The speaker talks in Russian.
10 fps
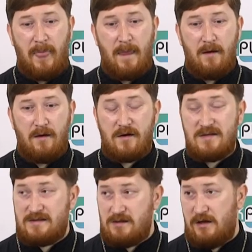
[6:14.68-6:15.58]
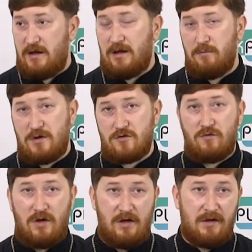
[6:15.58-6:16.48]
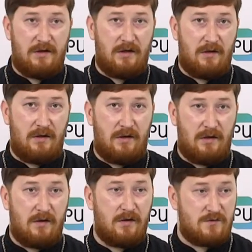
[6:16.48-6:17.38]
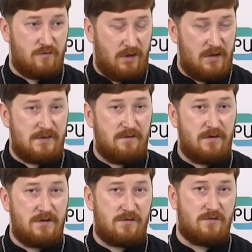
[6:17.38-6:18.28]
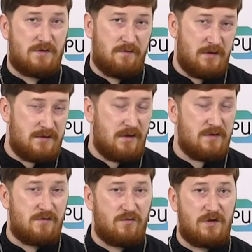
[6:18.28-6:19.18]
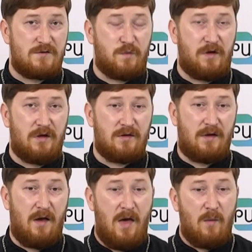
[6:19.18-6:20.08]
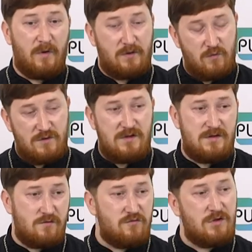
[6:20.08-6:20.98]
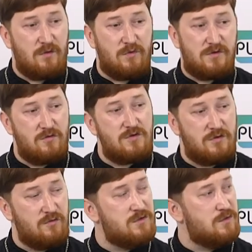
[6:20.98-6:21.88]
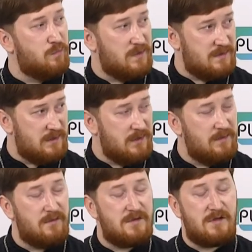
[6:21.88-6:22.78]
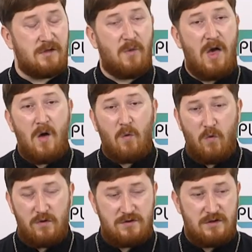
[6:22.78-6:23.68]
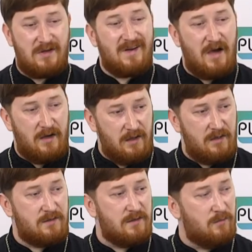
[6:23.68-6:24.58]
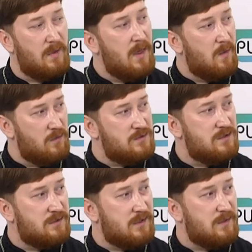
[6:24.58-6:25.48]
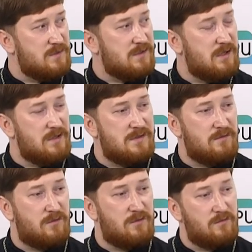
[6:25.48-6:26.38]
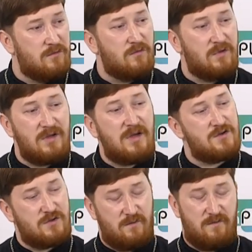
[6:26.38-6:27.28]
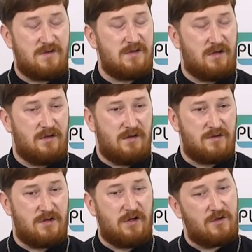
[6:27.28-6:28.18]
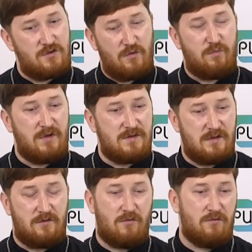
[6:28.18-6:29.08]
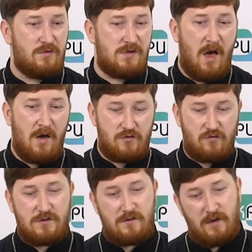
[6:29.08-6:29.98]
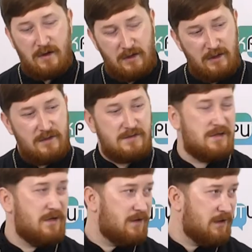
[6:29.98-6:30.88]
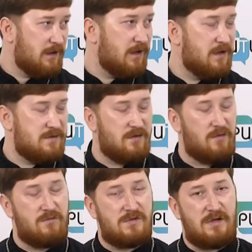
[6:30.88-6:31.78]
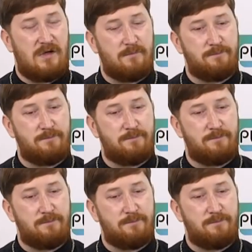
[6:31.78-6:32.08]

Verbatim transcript: а, разделение между религией и государственностью, светскость у нас принята. Поэтому здесь нужно быть очень-очень последовательным, очень корректным, очень таким, знаете, вот, ну, нежным в этих отношениях, чтобы не затронуть чувства и тех, и этих людей.